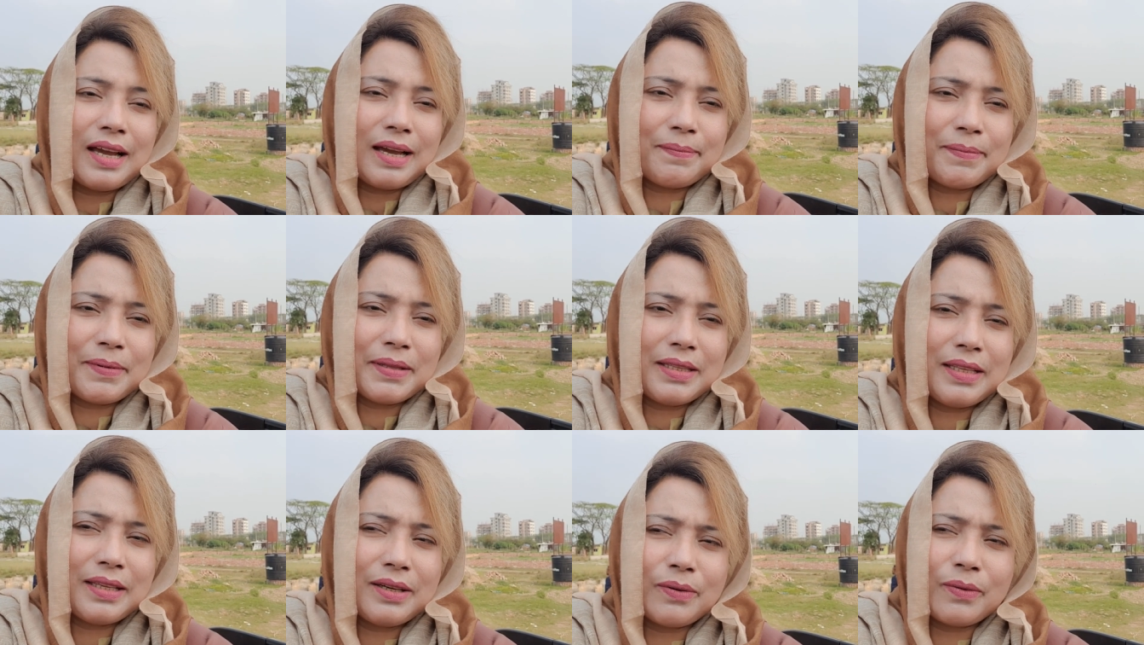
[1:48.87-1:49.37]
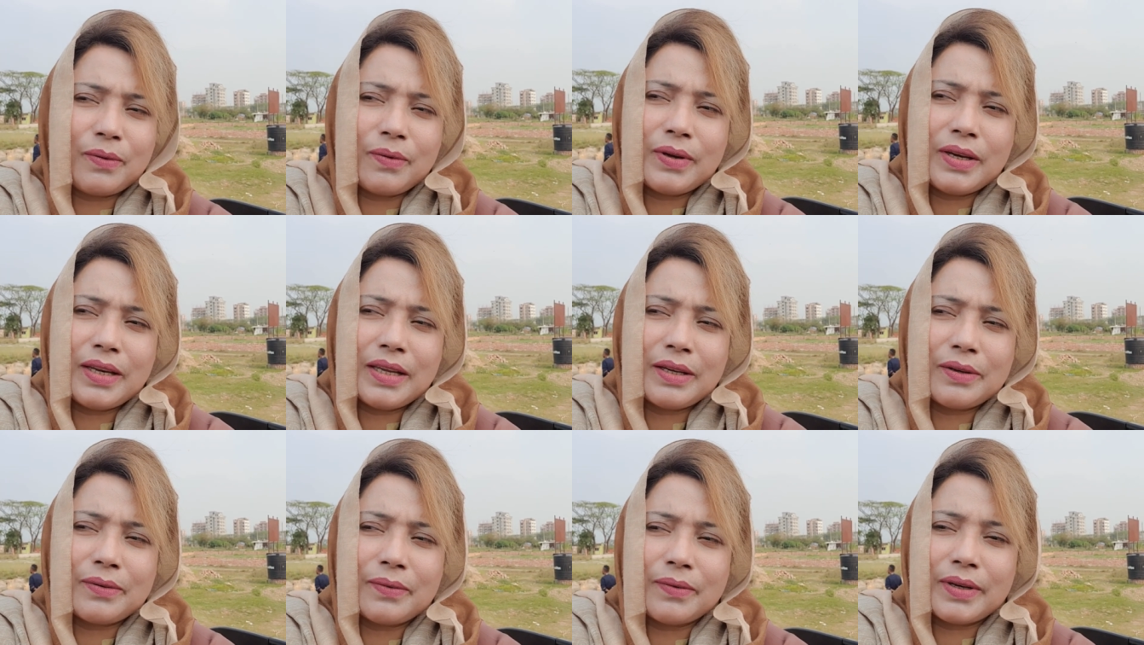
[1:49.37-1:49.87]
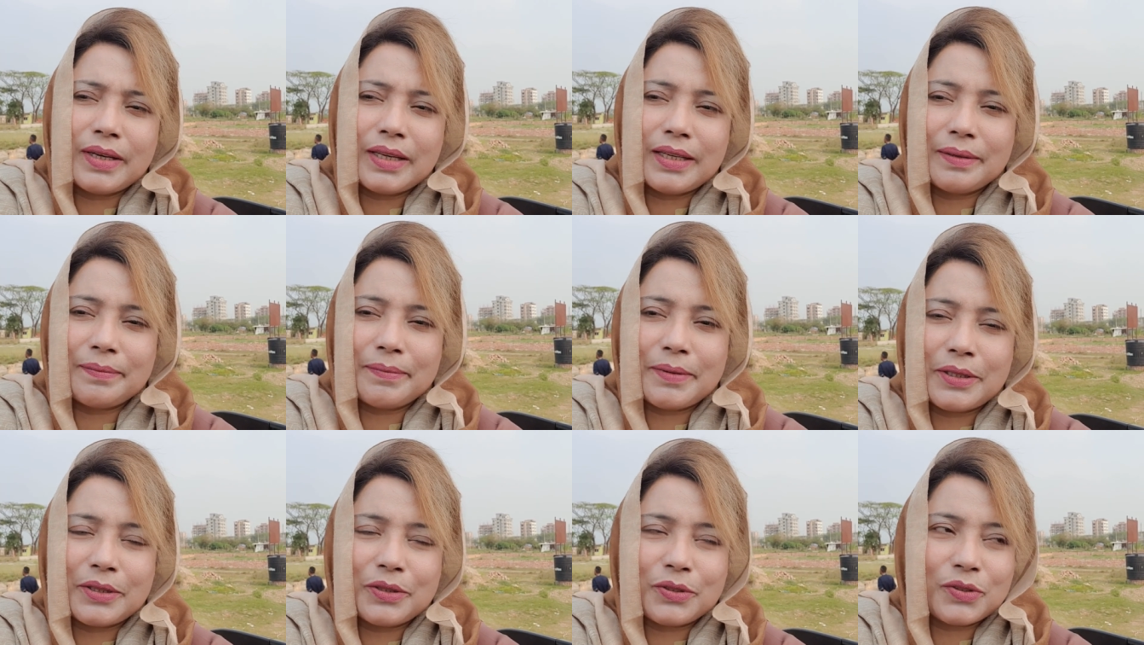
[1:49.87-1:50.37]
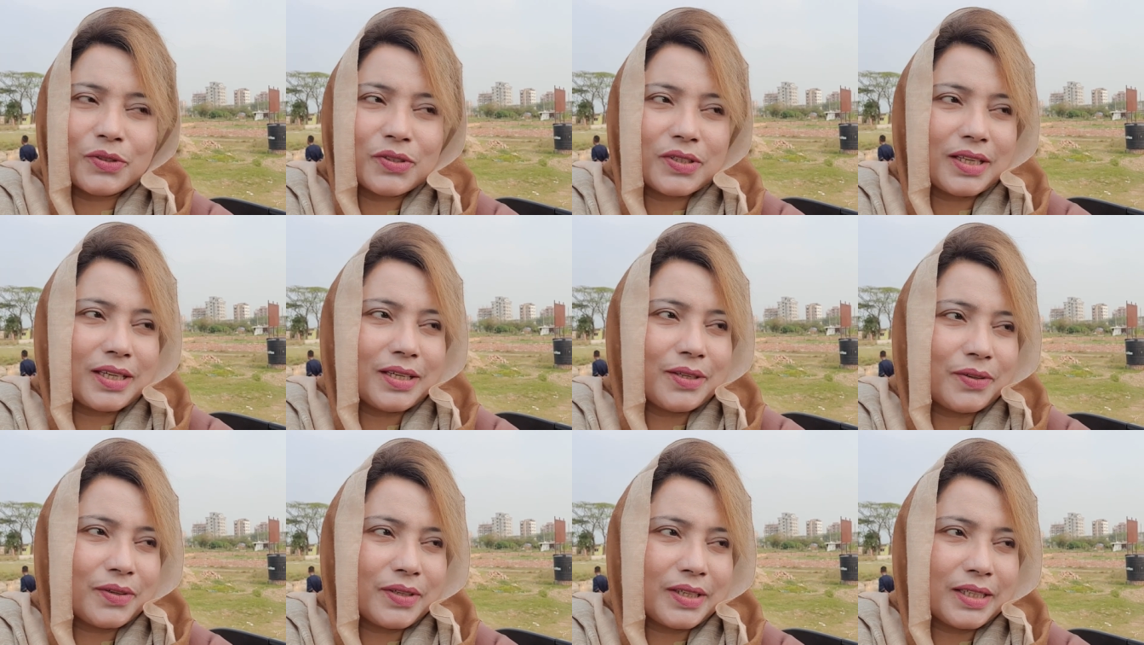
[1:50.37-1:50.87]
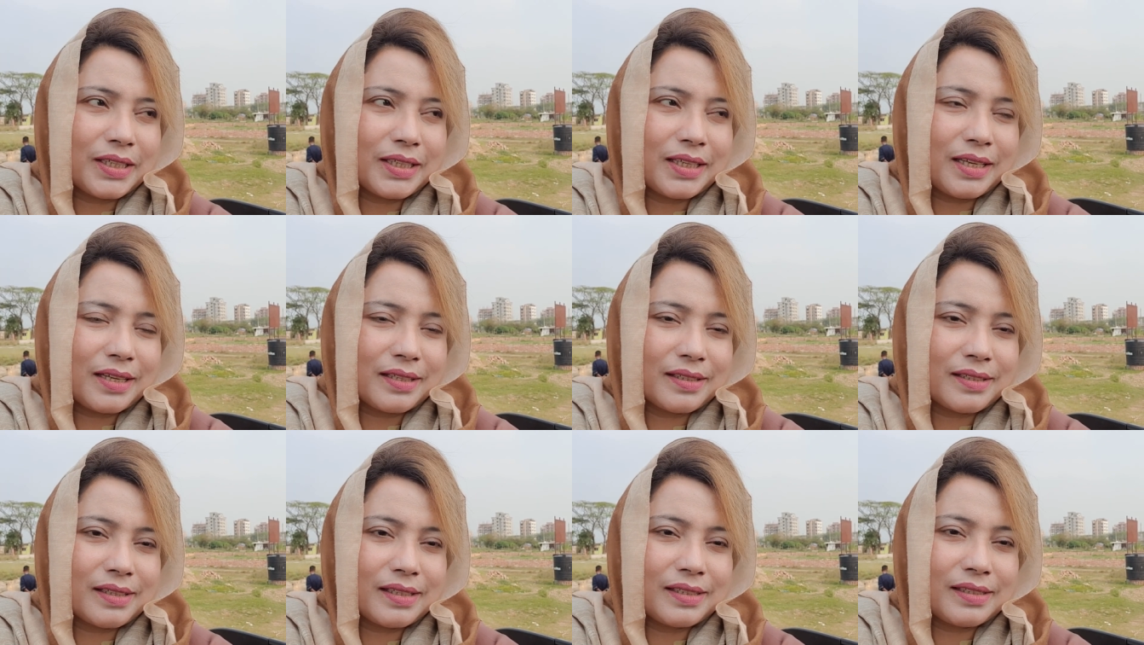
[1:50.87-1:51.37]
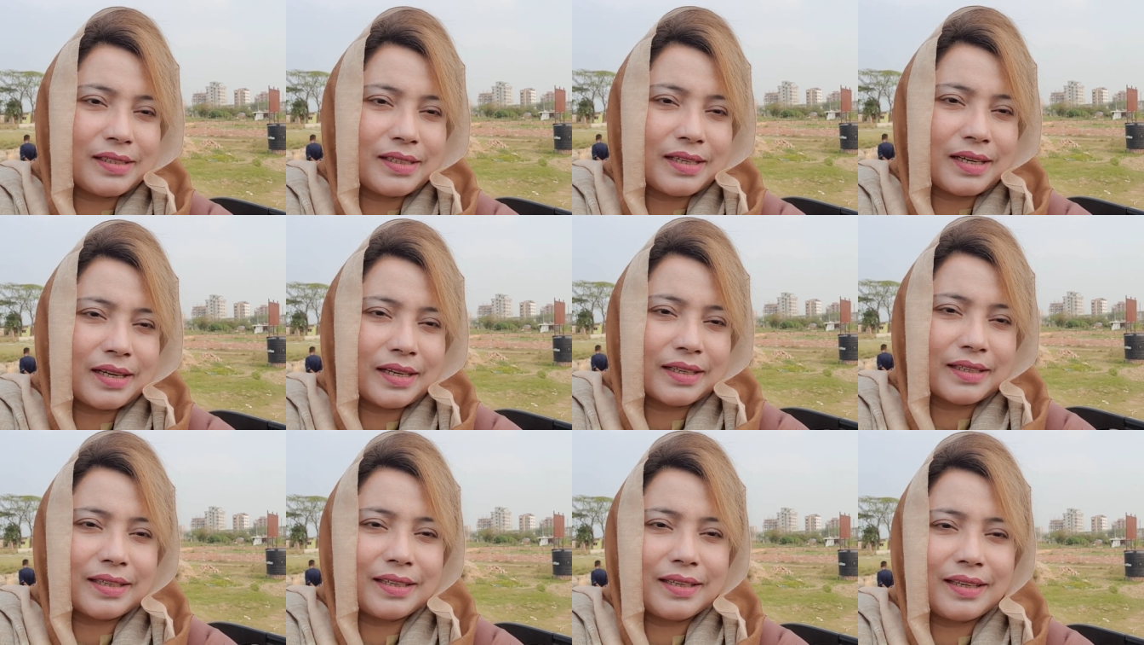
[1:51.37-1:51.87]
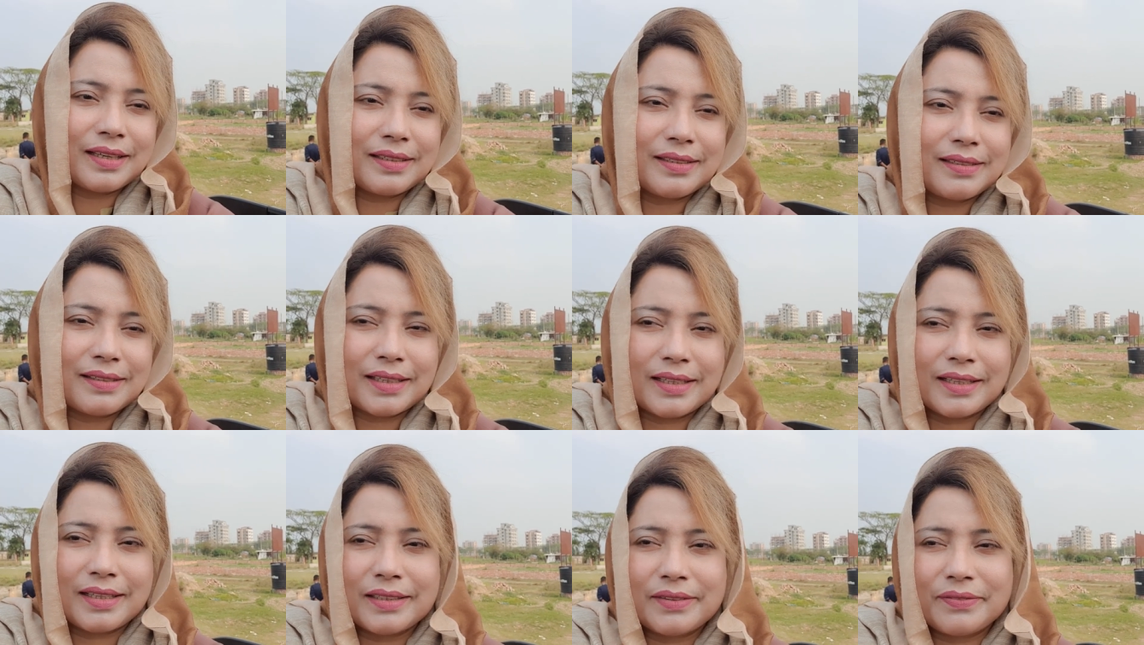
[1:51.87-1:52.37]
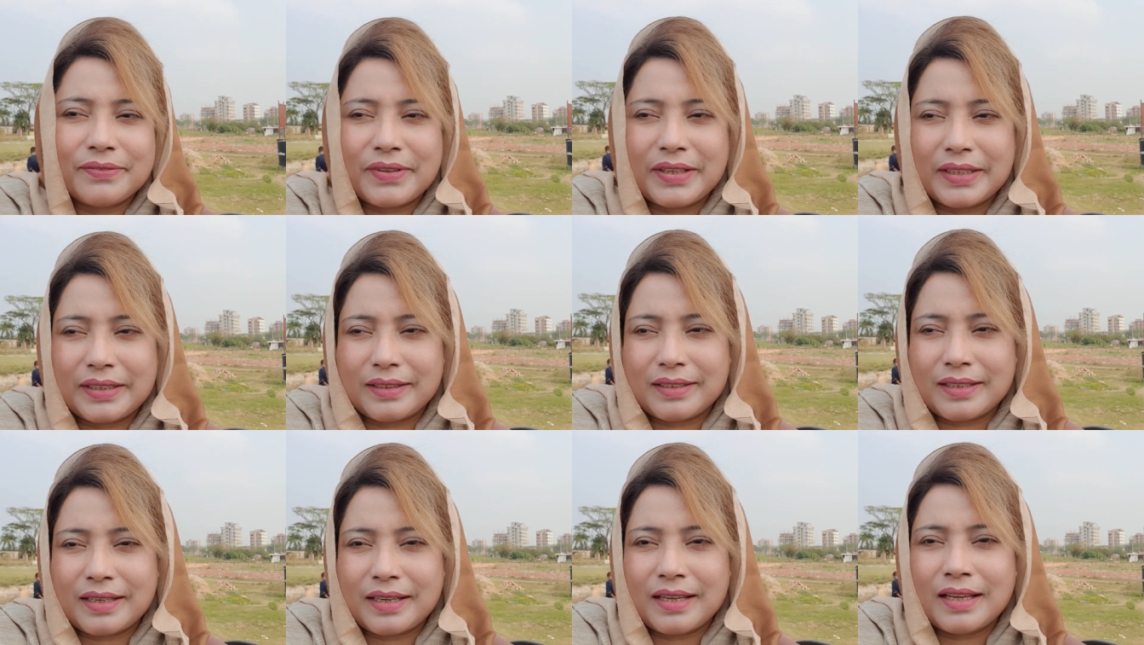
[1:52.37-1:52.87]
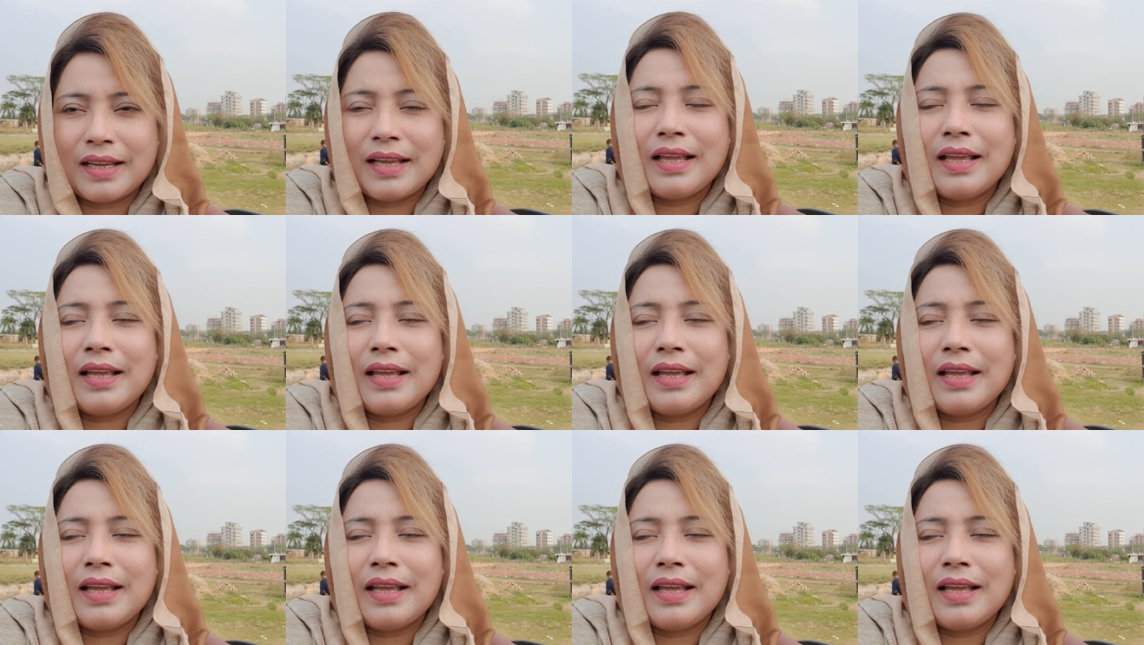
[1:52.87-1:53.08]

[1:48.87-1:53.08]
আপনাদের অনেক অনেক বিত্তশালী অনেকেই আছেন যারা কিনা জাকাত ফেতরা